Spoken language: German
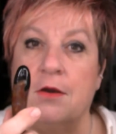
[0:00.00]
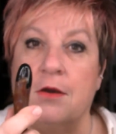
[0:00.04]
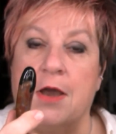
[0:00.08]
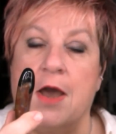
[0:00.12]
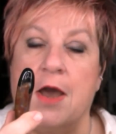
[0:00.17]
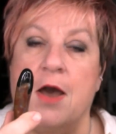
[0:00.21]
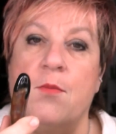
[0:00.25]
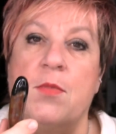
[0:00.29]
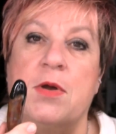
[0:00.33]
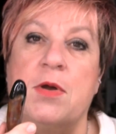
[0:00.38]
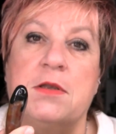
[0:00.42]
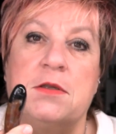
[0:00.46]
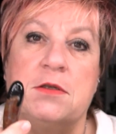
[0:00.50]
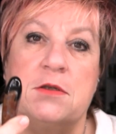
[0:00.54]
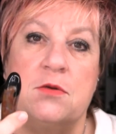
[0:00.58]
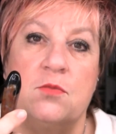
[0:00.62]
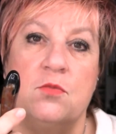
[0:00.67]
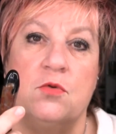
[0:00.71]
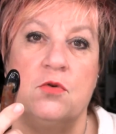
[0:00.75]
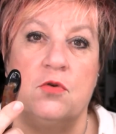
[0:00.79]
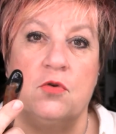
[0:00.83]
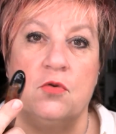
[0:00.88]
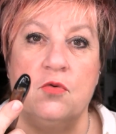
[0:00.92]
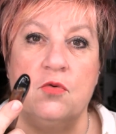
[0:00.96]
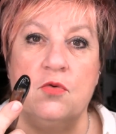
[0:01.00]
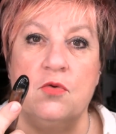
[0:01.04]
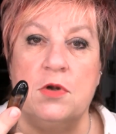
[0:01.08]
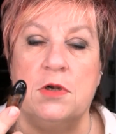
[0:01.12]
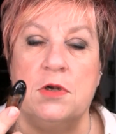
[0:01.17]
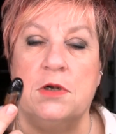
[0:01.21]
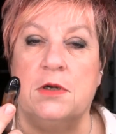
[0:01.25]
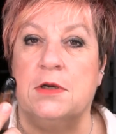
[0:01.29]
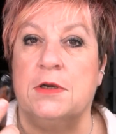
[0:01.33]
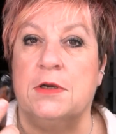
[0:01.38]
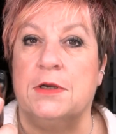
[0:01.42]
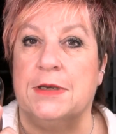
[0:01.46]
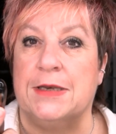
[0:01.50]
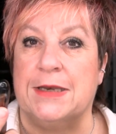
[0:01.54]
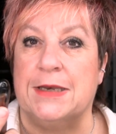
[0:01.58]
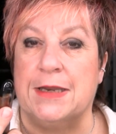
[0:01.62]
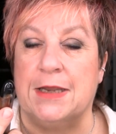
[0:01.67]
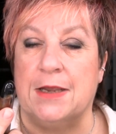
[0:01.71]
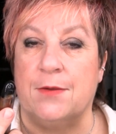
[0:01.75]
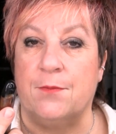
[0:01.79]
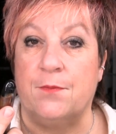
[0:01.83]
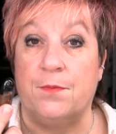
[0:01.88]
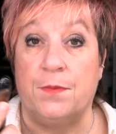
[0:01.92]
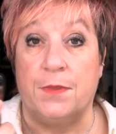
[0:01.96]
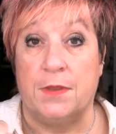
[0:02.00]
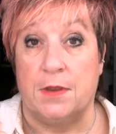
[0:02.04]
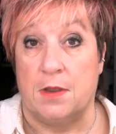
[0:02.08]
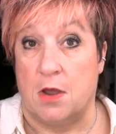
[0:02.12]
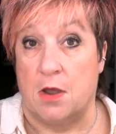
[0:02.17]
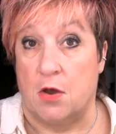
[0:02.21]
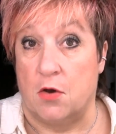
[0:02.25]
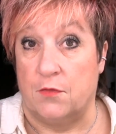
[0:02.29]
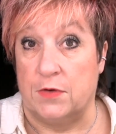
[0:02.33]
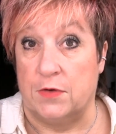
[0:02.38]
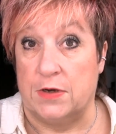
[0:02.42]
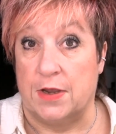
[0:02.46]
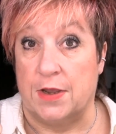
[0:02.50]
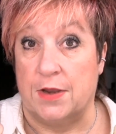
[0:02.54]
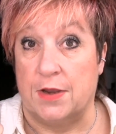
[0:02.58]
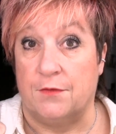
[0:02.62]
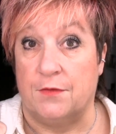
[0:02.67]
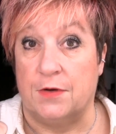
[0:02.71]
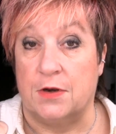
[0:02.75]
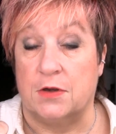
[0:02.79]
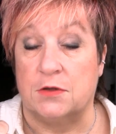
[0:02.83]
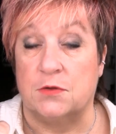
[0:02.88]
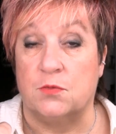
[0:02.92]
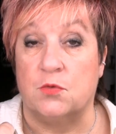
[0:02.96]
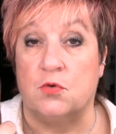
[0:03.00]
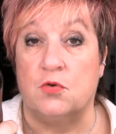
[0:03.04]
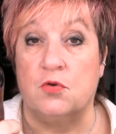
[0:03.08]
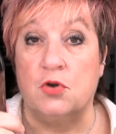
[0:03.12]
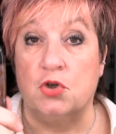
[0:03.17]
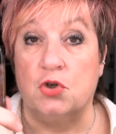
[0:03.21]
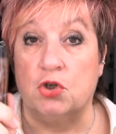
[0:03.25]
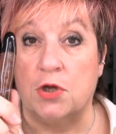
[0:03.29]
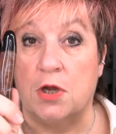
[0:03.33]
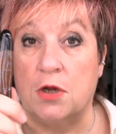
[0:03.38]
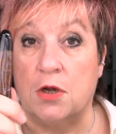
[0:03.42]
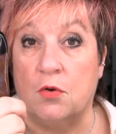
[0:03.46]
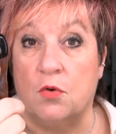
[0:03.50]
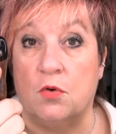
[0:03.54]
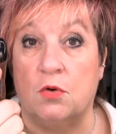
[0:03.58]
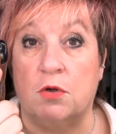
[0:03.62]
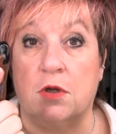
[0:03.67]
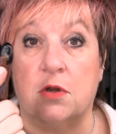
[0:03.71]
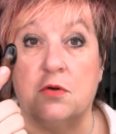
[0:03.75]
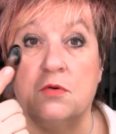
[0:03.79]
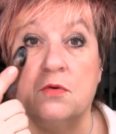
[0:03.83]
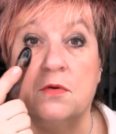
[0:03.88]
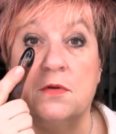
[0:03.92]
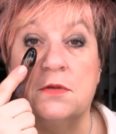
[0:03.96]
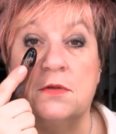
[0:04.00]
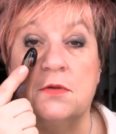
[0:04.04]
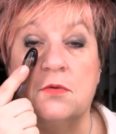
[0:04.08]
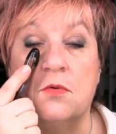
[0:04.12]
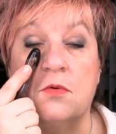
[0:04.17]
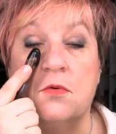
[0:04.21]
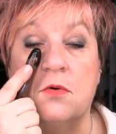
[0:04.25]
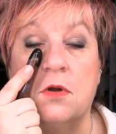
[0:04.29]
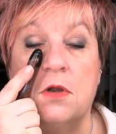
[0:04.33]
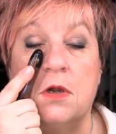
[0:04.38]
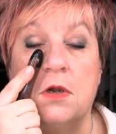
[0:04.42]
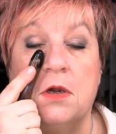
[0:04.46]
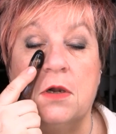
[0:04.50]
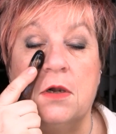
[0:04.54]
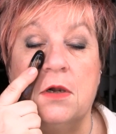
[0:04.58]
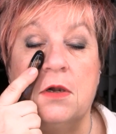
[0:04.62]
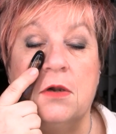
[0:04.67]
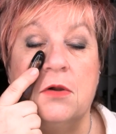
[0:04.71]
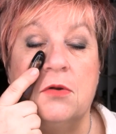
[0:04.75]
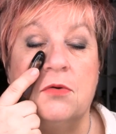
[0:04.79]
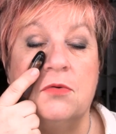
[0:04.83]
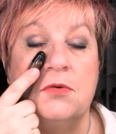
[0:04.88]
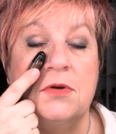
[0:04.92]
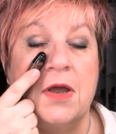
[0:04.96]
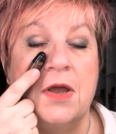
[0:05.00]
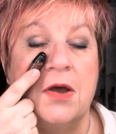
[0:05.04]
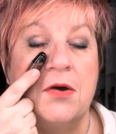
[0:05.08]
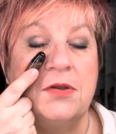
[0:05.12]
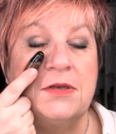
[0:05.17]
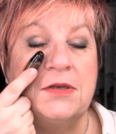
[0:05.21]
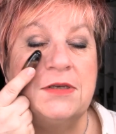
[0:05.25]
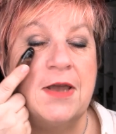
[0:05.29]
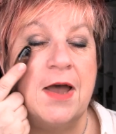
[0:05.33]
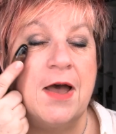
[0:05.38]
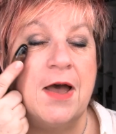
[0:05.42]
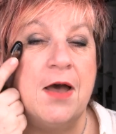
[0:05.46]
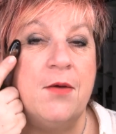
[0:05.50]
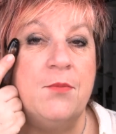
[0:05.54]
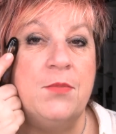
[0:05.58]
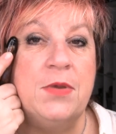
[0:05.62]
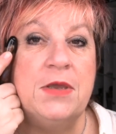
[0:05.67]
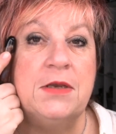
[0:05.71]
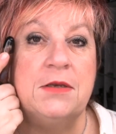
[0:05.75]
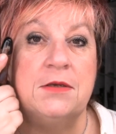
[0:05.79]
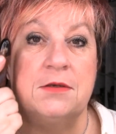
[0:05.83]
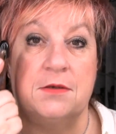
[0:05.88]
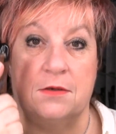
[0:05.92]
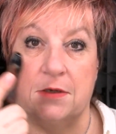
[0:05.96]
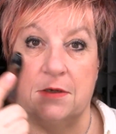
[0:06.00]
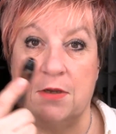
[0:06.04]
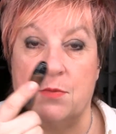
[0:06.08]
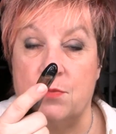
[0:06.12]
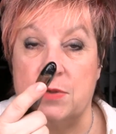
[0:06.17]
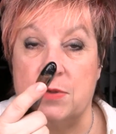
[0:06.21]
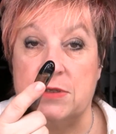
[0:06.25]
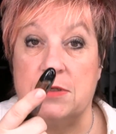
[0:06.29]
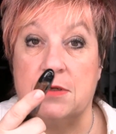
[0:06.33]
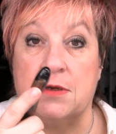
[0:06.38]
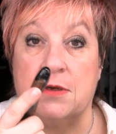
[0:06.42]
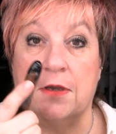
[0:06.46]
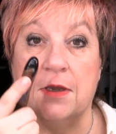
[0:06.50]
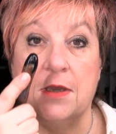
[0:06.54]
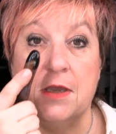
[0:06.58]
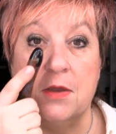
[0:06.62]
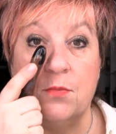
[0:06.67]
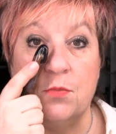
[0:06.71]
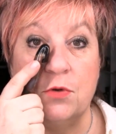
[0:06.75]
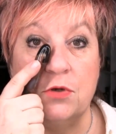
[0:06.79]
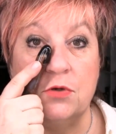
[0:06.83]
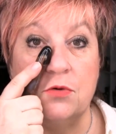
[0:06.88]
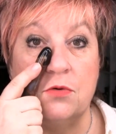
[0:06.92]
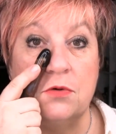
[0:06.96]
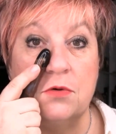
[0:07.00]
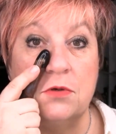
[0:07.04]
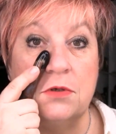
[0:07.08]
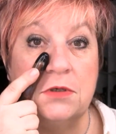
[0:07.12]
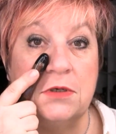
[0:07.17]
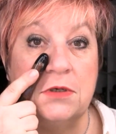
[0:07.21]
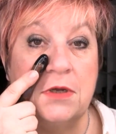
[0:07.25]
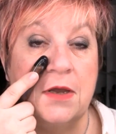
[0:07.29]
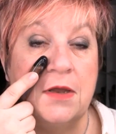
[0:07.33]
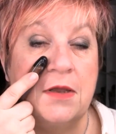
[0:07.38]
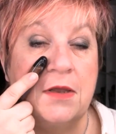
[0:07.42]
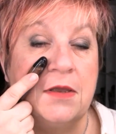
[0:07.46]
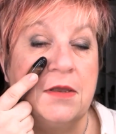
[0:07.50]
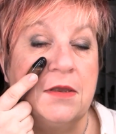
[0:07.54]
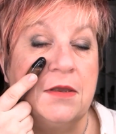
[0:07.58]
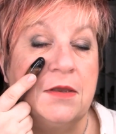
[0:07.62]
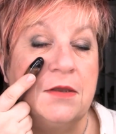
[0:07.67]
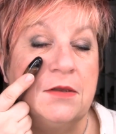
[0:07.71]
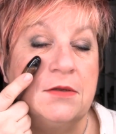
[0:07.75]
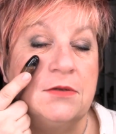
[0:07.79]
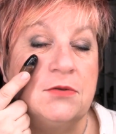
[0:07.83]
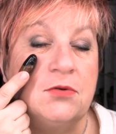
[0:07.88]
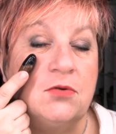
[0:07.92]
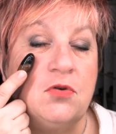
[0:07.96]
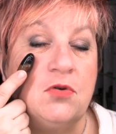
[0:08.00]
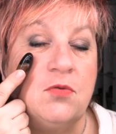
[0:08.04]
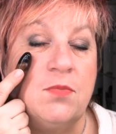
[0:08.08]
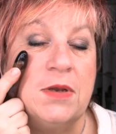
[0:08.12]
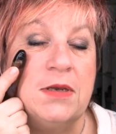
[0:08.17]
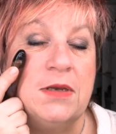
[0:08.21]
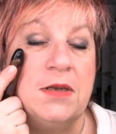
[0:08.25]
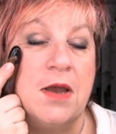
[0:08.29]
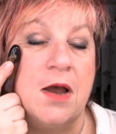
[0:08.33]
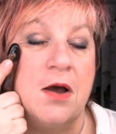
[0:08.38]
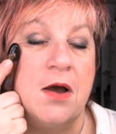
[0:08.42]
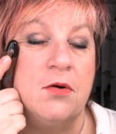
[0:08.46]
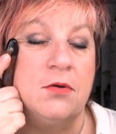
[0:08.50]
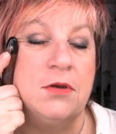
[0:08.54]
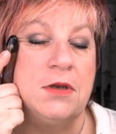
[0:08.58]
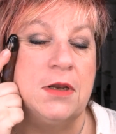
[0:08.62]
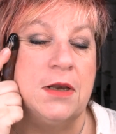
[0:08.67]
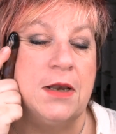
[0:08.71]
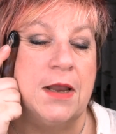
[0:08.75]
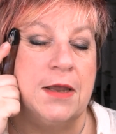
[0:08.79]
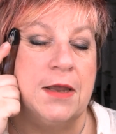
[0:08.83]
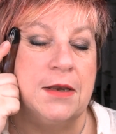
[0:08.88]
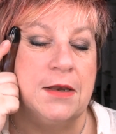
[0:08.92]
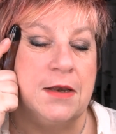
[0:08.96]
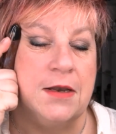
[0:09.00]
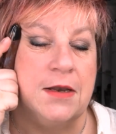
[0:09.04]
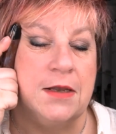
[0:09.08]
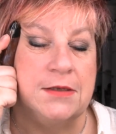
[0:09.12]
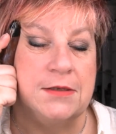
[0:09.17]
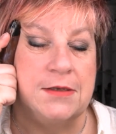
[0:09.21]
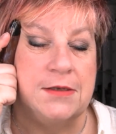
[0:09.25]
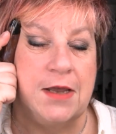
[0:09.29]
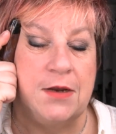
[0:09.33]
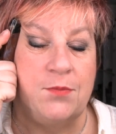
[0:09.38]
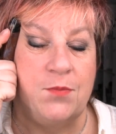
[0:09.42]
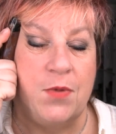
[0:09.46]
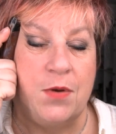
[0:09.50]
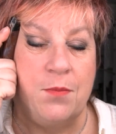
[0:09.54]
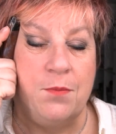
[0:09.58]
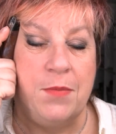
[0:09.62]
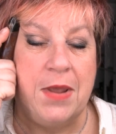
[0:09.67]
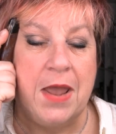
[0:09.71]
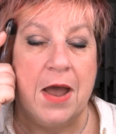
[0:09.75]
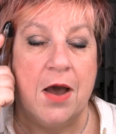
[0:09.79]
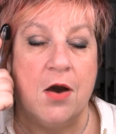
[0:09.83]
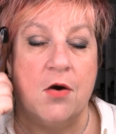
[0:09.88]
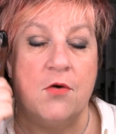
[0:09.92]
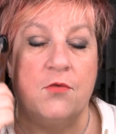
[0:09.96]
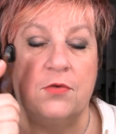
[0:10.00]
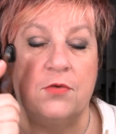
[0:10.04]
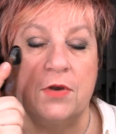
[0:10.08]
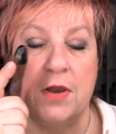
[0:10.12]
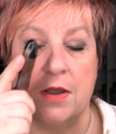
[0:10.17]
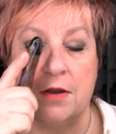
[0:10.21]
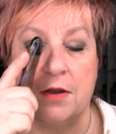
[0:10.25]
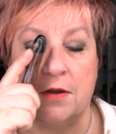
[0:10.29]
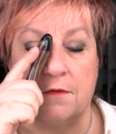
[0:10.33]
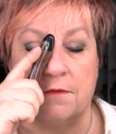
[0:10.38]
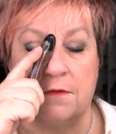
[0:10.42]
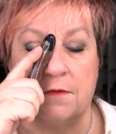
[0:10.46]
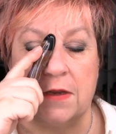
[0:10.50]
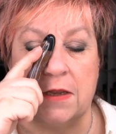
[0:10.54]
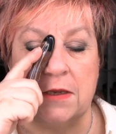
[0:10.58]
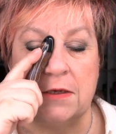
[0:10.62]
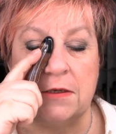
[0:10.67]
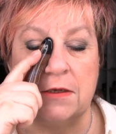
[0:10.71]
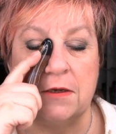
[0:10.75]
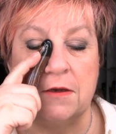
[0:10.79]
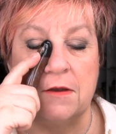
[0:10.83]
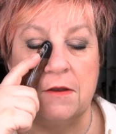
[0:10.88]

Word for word: kann man zum Kühlen nehmen, auch wieder entweder aus dem Kühlschrank oder nur so und auch damit dann ein bisschen Creme drunter so über die Haut gleiten lassen, hat man mehr Auflagefläche.